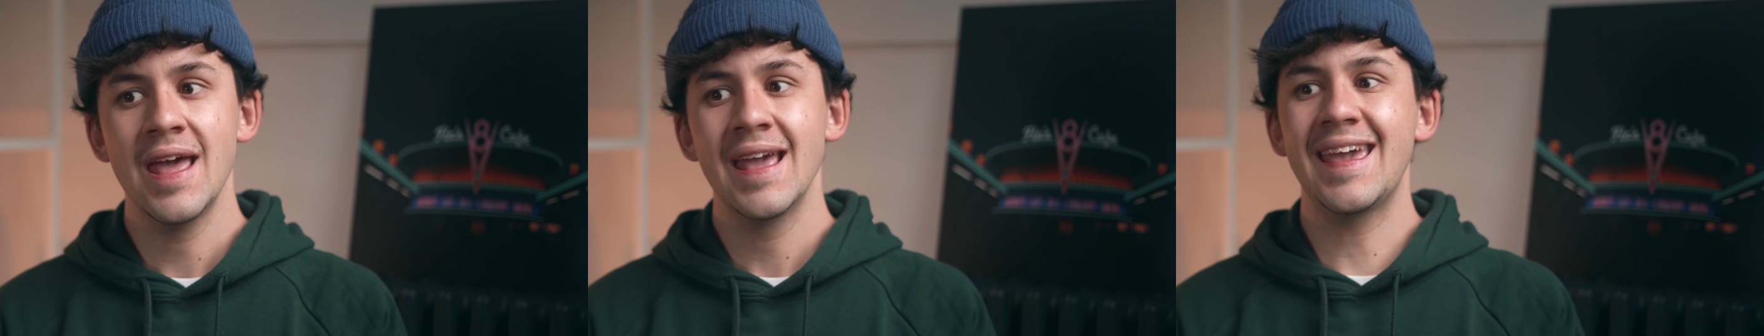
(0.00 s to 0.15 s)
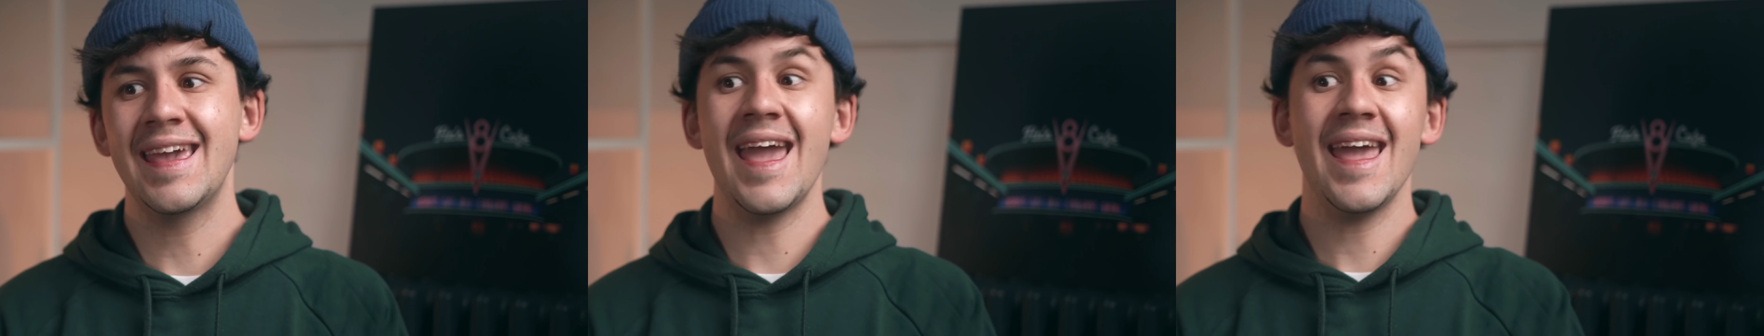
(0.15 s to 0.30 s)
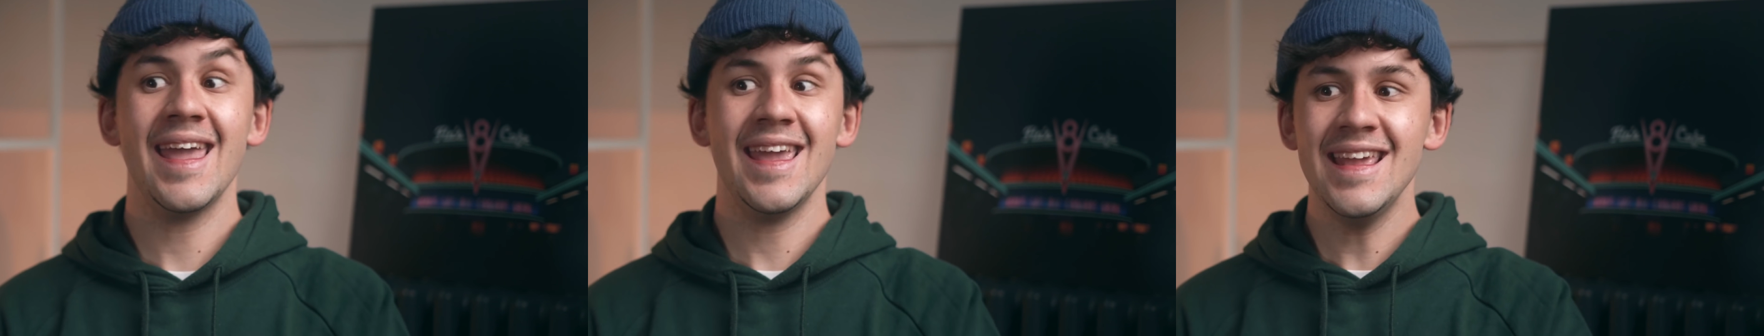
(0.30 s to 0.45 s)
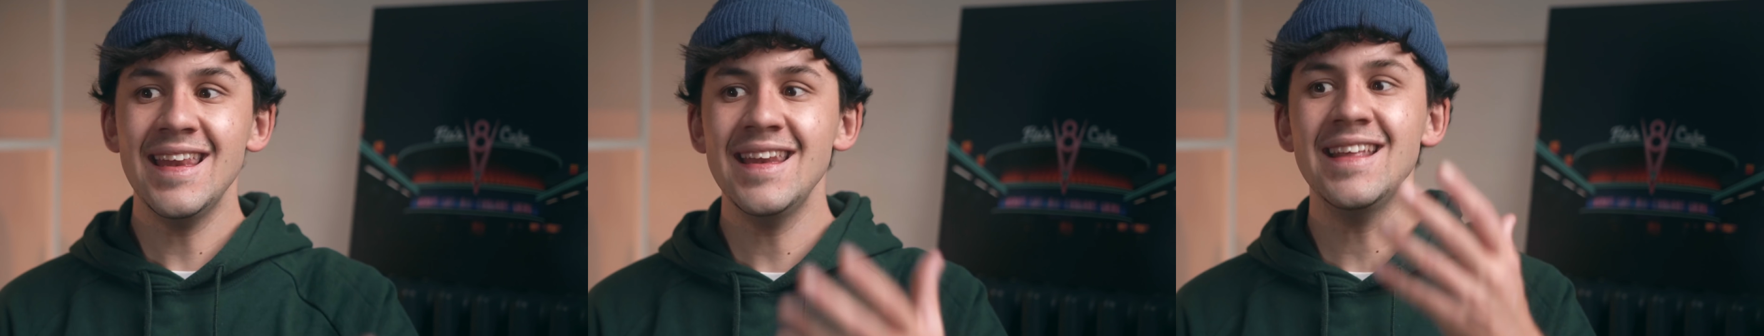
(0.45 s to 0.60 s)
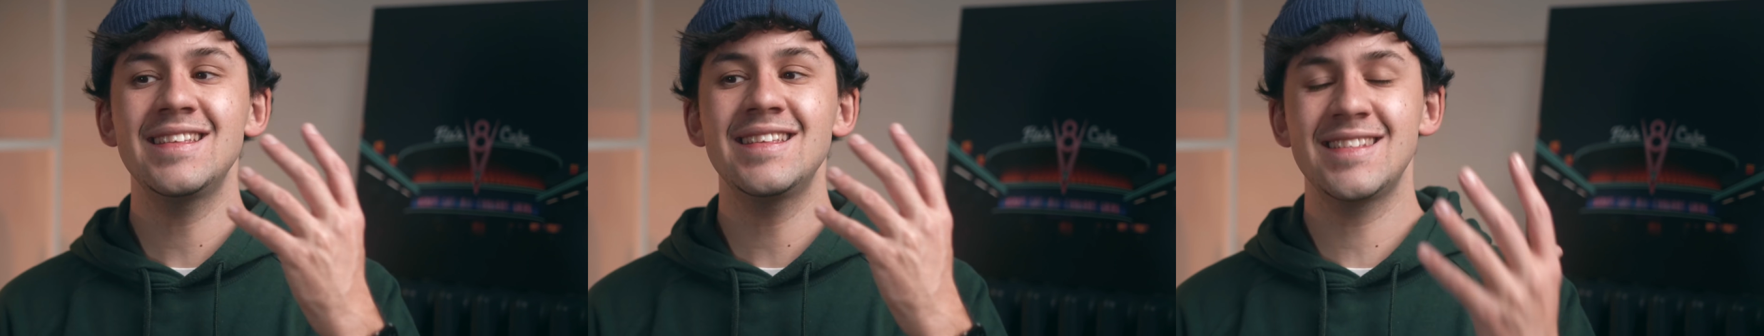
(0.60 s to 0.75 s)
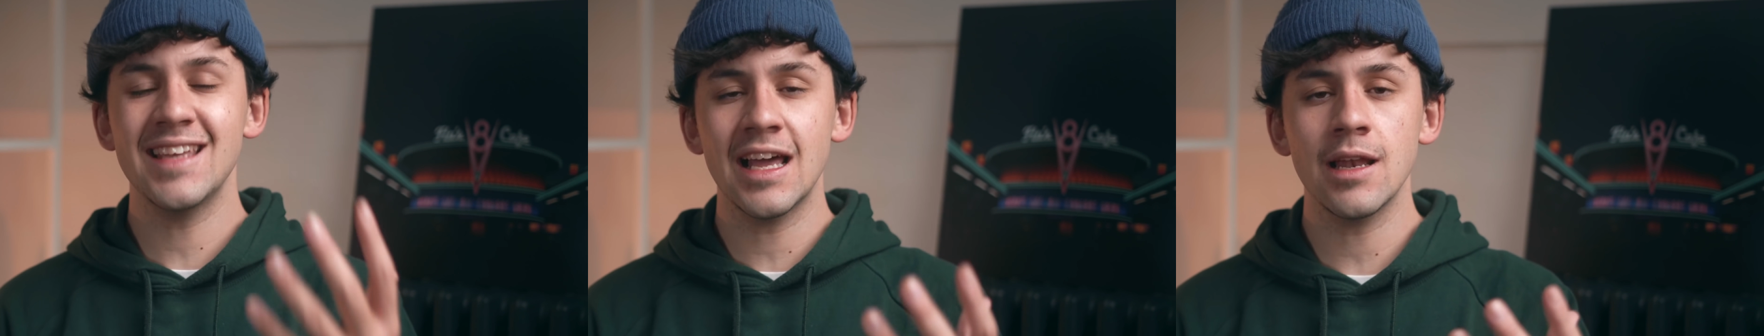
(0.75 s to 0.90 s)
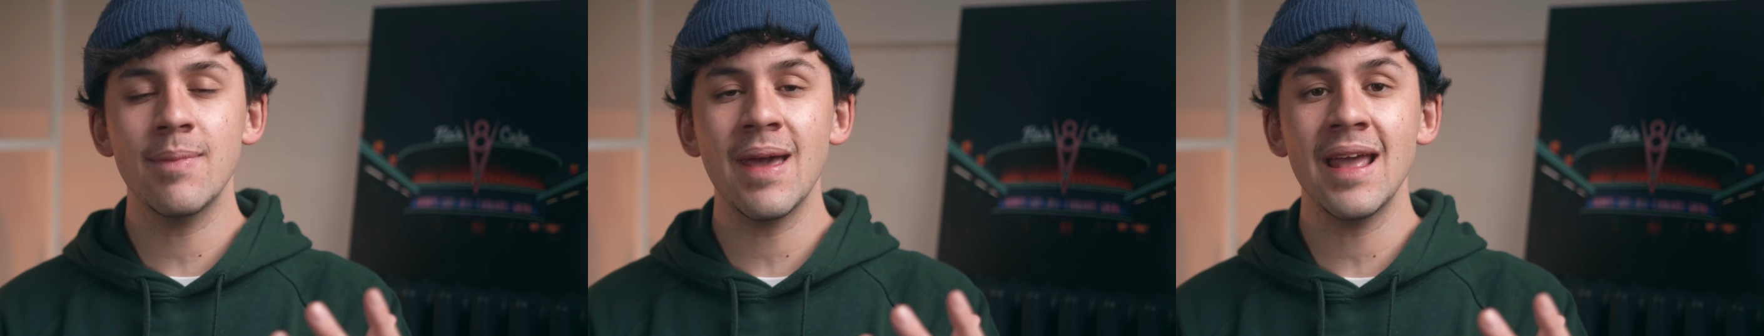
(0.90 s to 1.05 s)
che
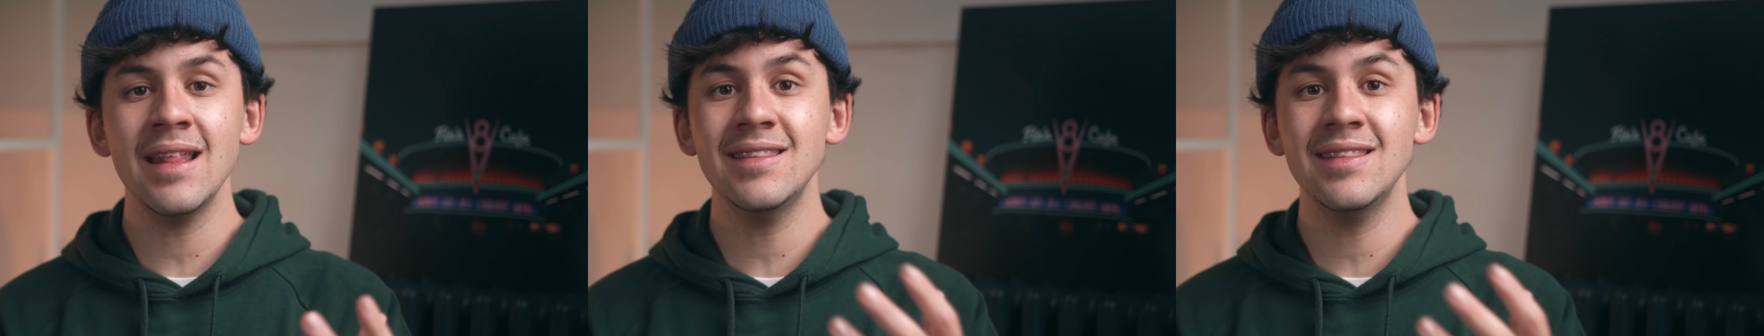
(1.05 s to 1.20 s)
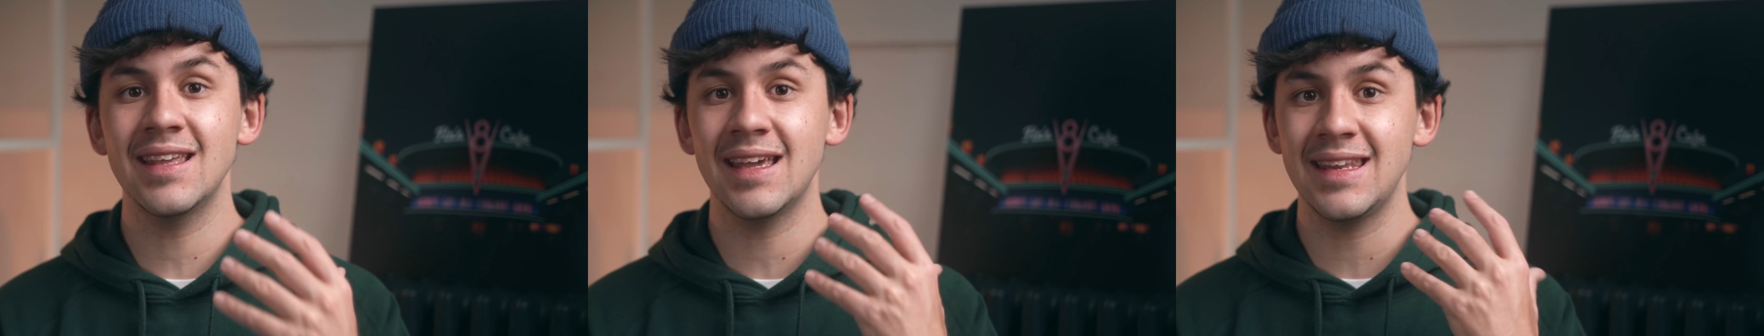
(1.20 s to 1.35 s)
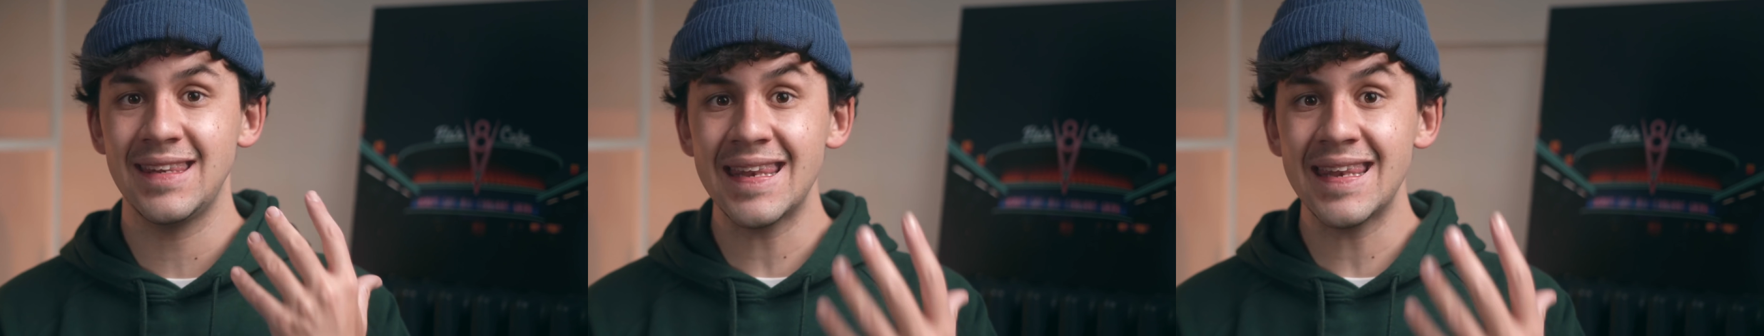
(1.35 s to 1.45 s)
inizialmente